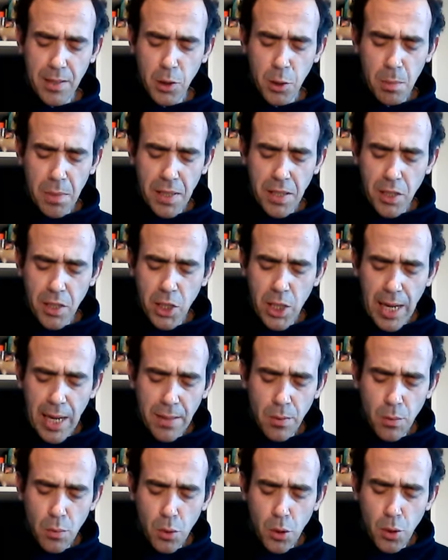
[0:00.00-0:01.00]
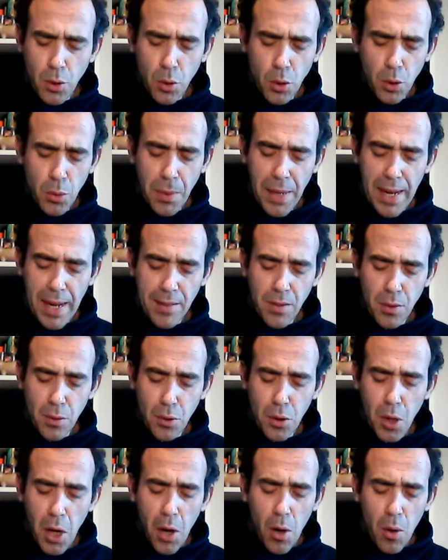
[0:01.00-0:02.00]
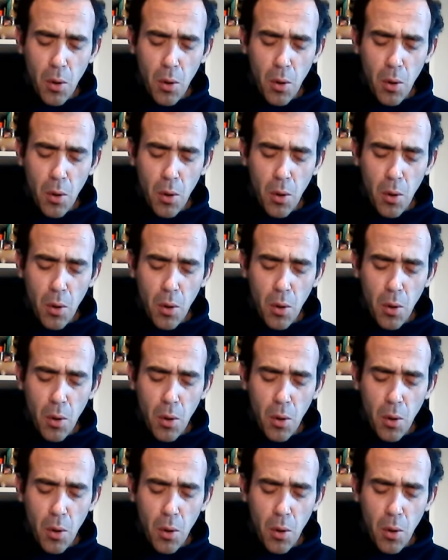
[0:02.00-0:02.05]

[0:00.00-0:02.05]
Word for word: desmanchado nos teus braços